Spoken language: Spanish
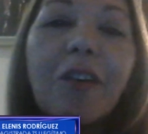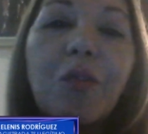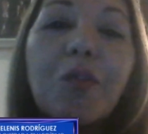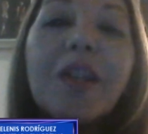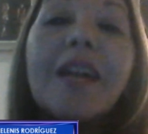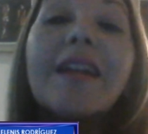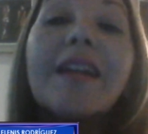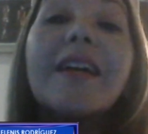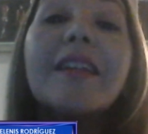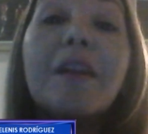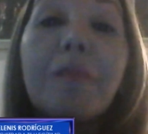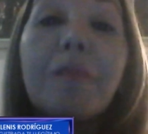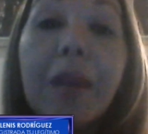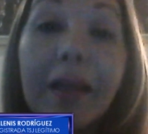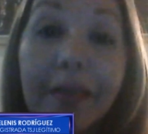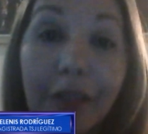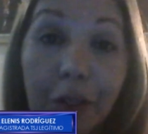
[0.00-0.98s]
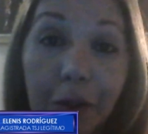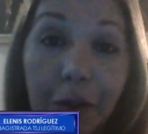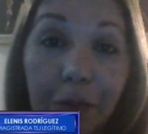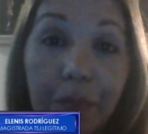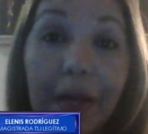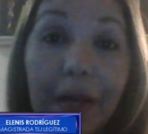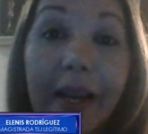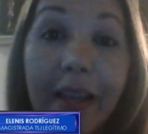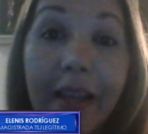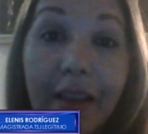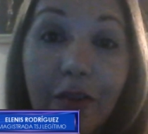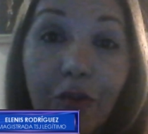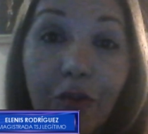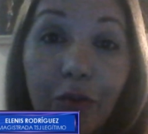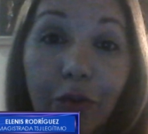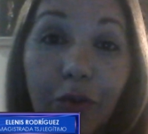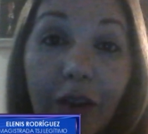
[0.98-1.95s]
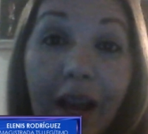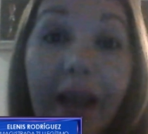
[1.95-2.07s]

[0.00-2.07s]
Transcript: una raya más para ellos